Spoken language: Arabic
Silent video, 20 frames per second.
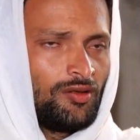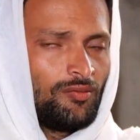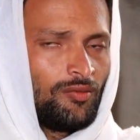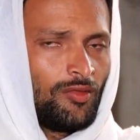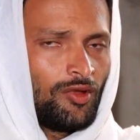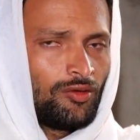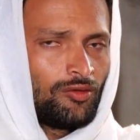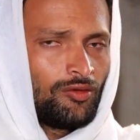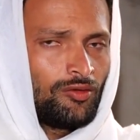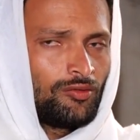
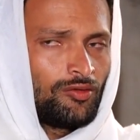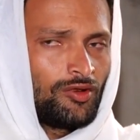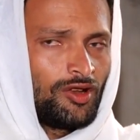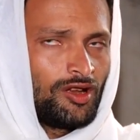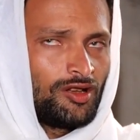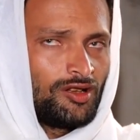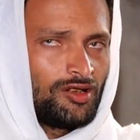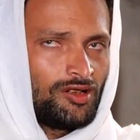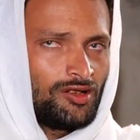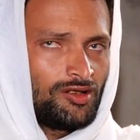منذ
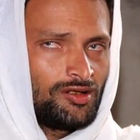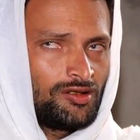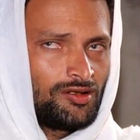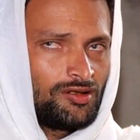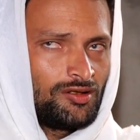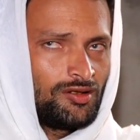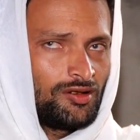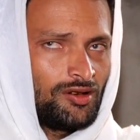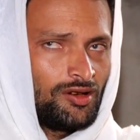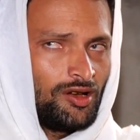الولادة
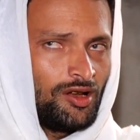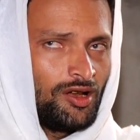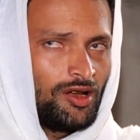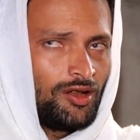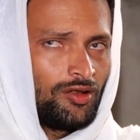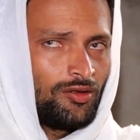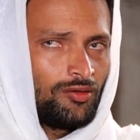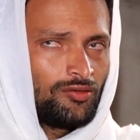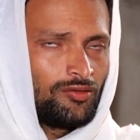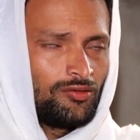
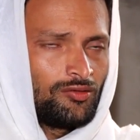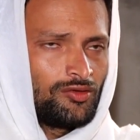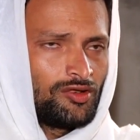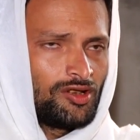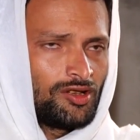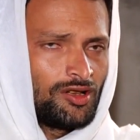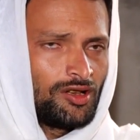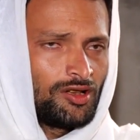حيث يوجد